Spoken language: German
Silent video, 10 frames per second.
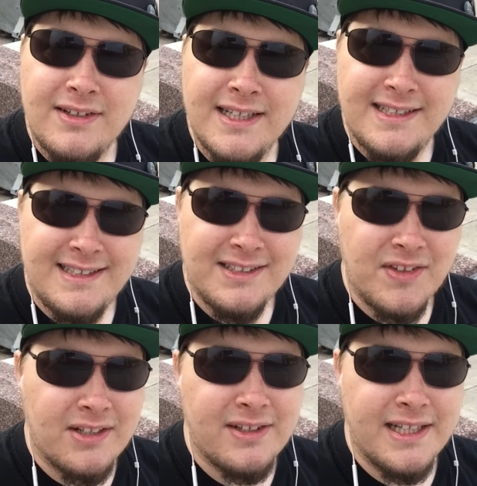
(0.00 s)
Ich die
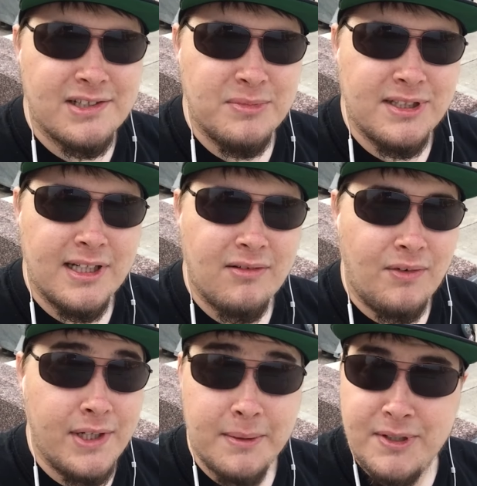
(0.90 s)
Entwicklung eigentlich schon ein bisschen länger
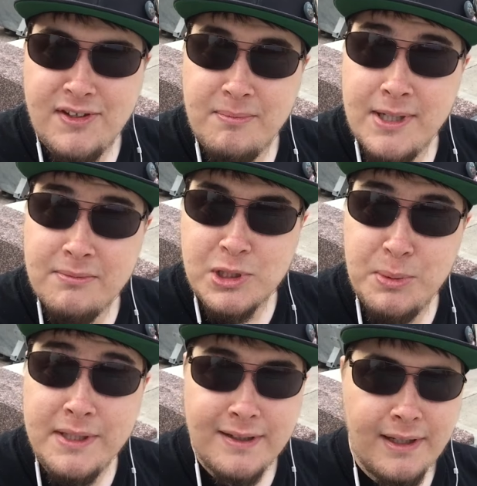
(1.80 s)
wollte. Ich habe es zum ersten Mal
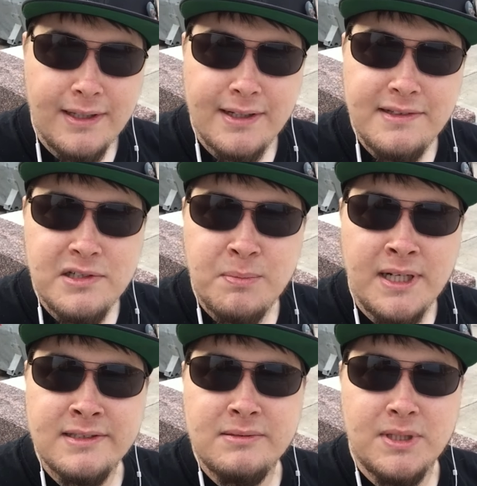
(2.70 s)
gespielt, das hat eigentlich richtig
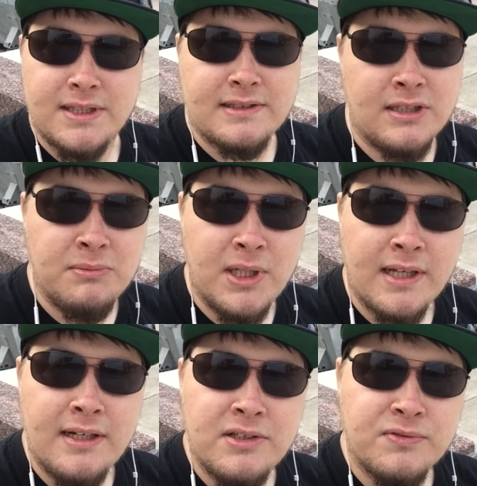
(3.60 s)
Spaß gemacht. Das könnte ich mir
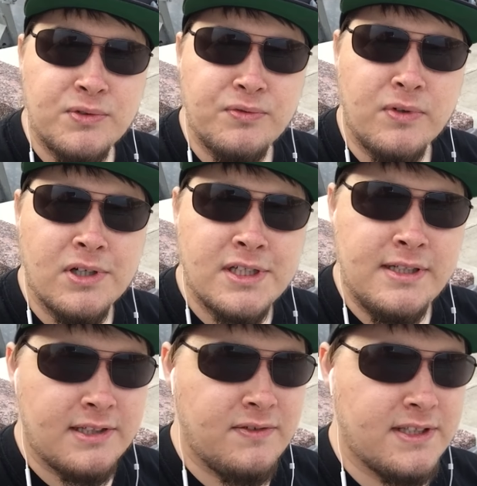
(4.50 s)
eigentlich relativ gut
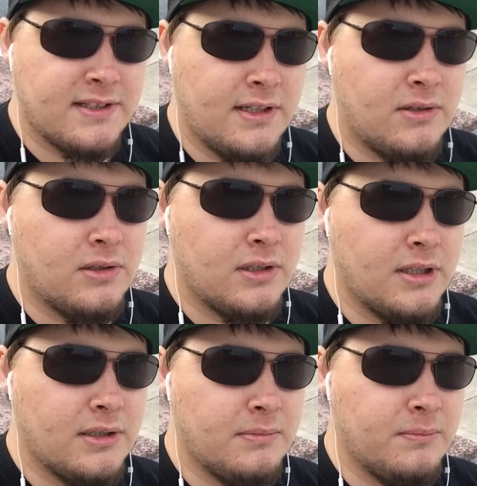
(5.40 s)
vorstellen, dass wir das dann auch
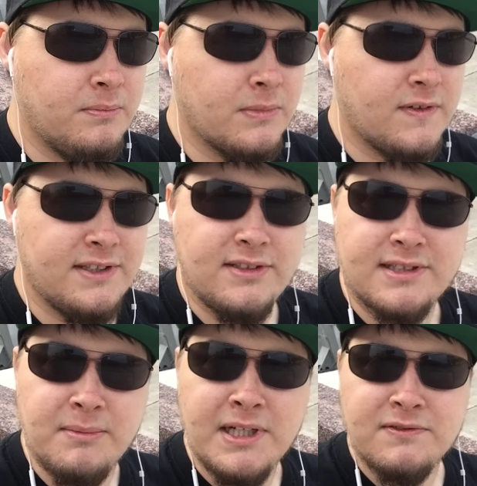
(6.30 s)
ähm, quasi
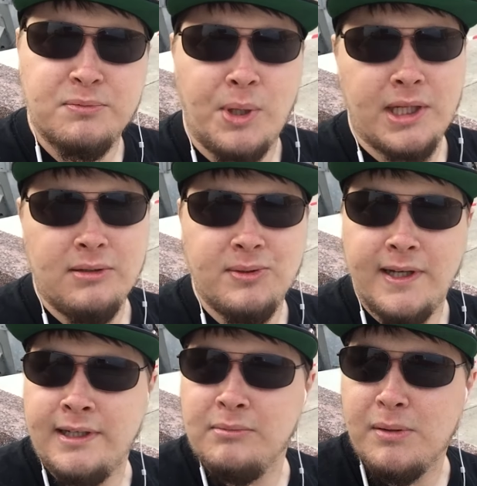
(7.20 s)
das Gemeinschaftsprojekt mit
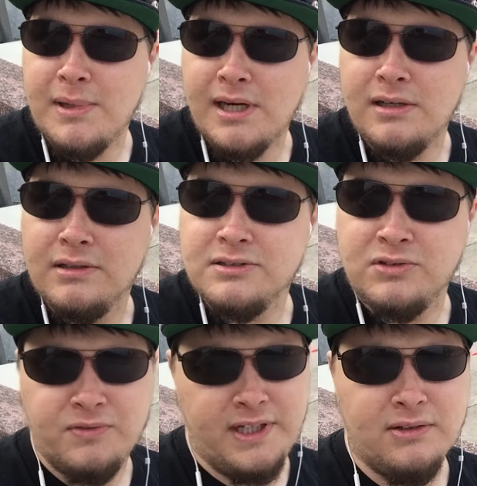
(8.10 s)
den anderen mal machen. Das
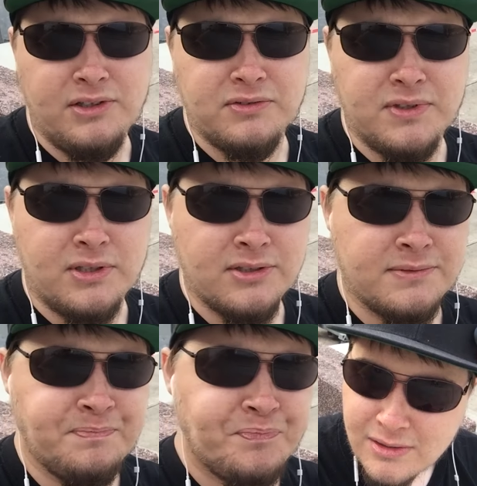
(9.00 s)
dürfte eh auch nicht so viel kosten.